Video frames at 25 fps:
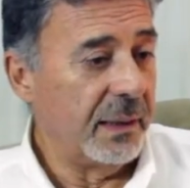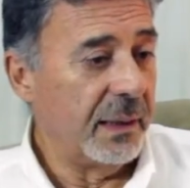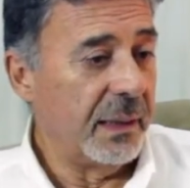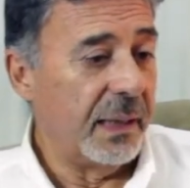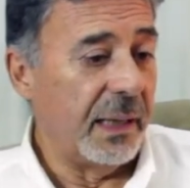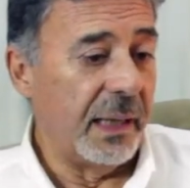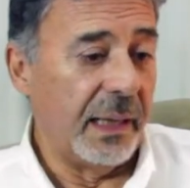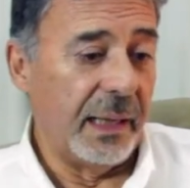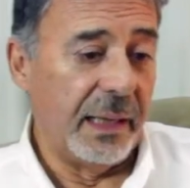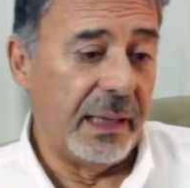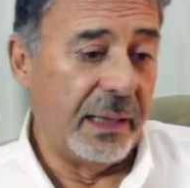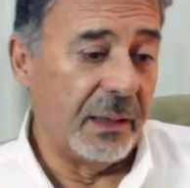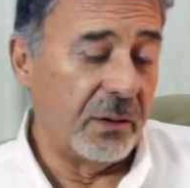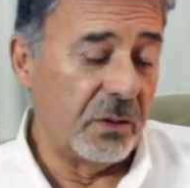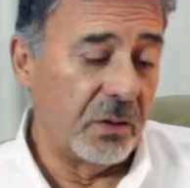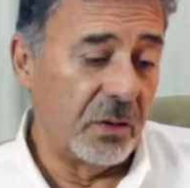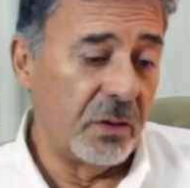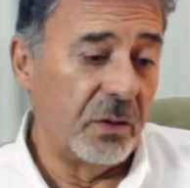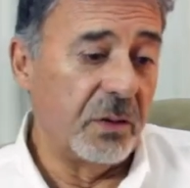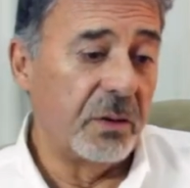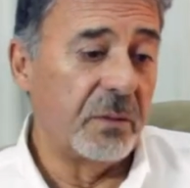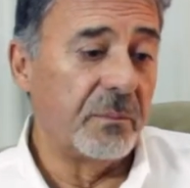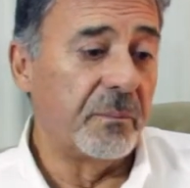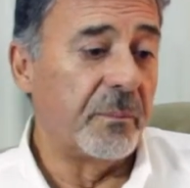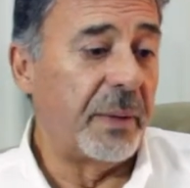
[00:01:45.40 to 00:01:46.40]
en
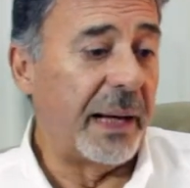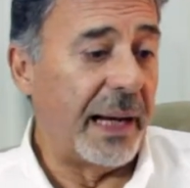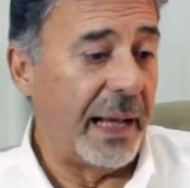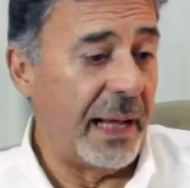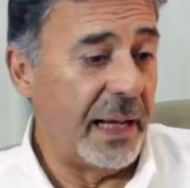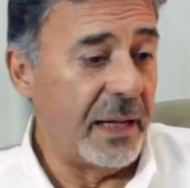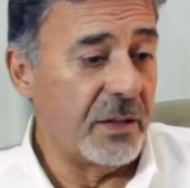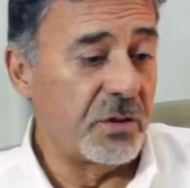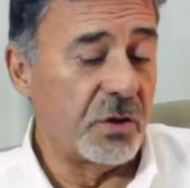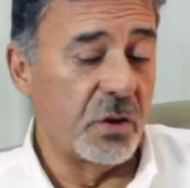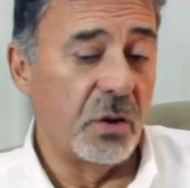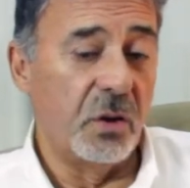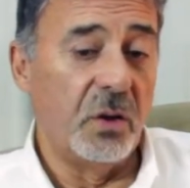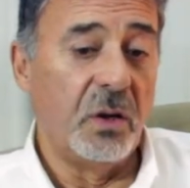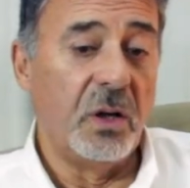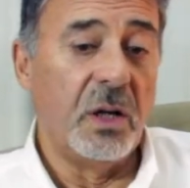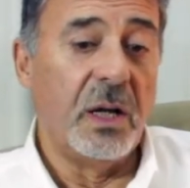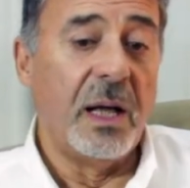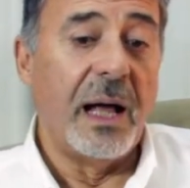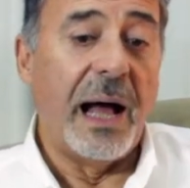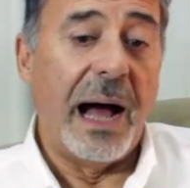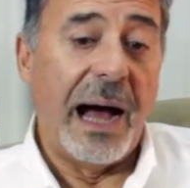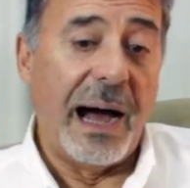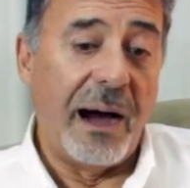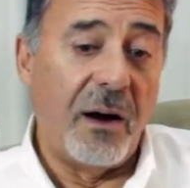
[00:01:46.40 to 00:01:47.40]
esto. Para eso
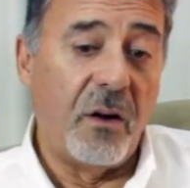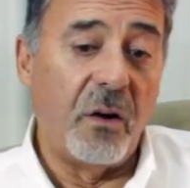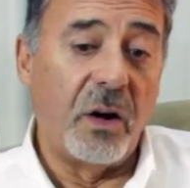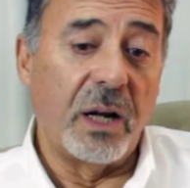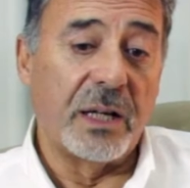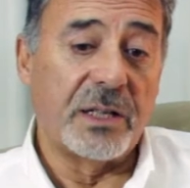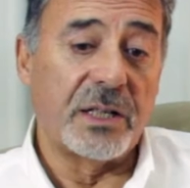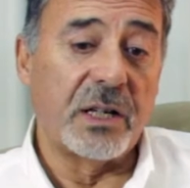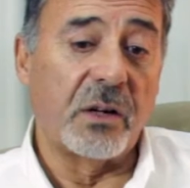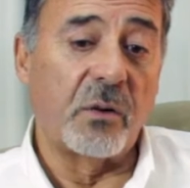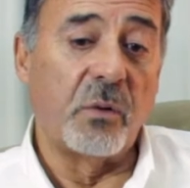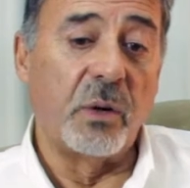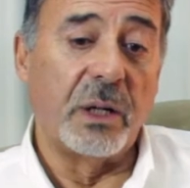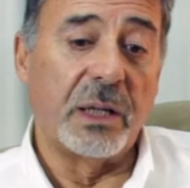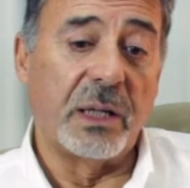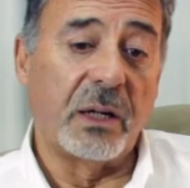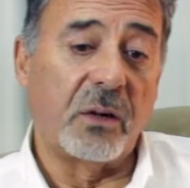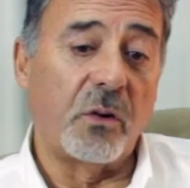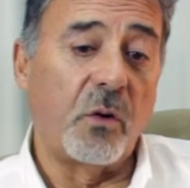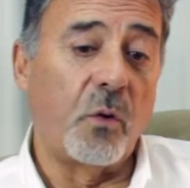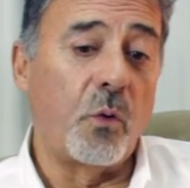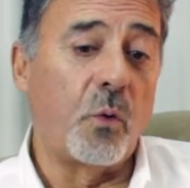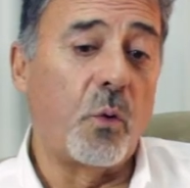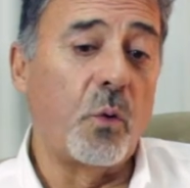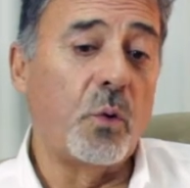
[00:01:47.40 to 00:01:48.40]
ahora se cuenta
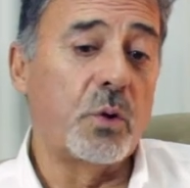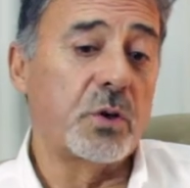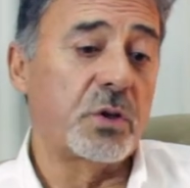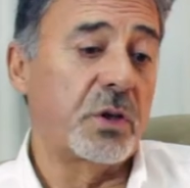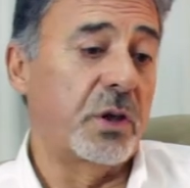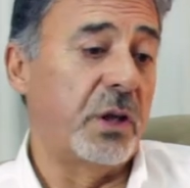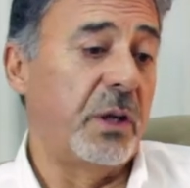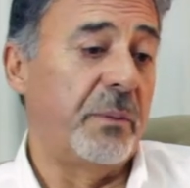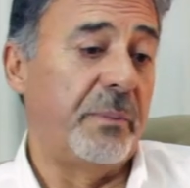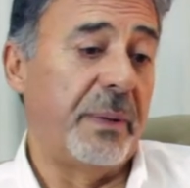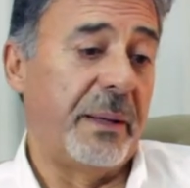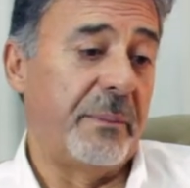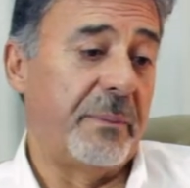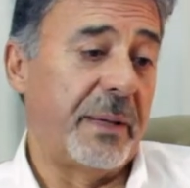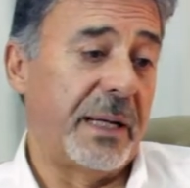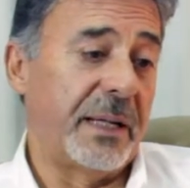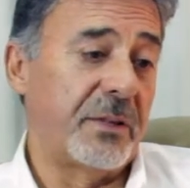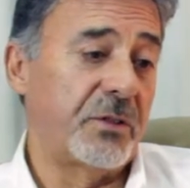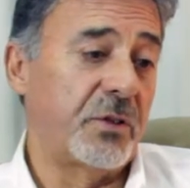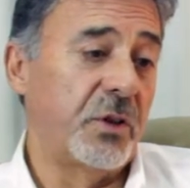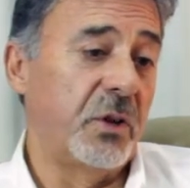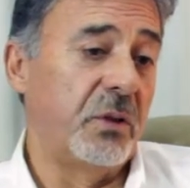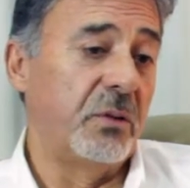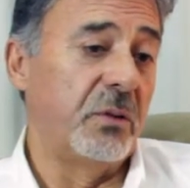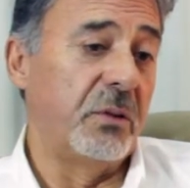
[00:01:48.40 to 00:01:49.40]
con cursos de
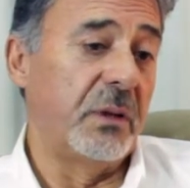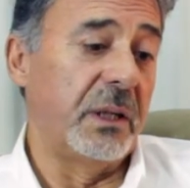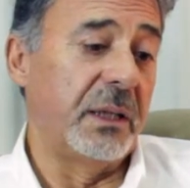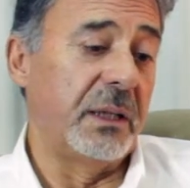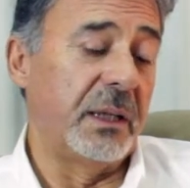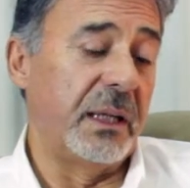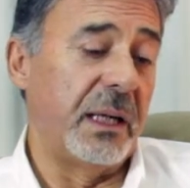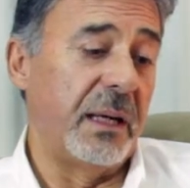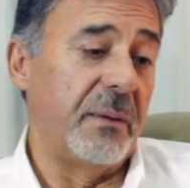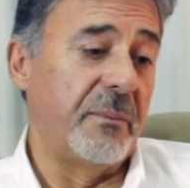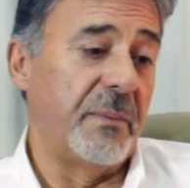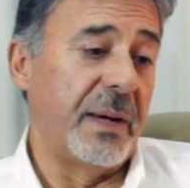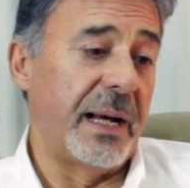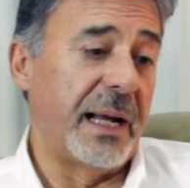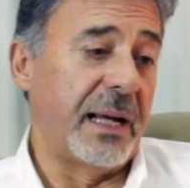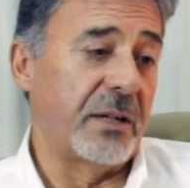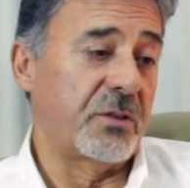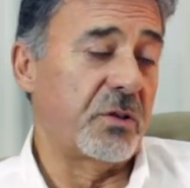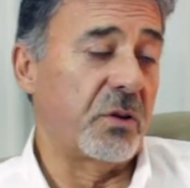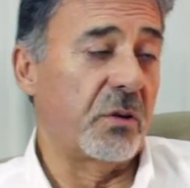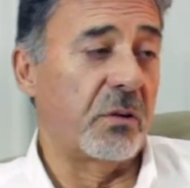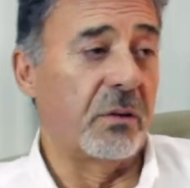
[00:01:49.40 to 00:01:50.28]
preparación durante el embarazo.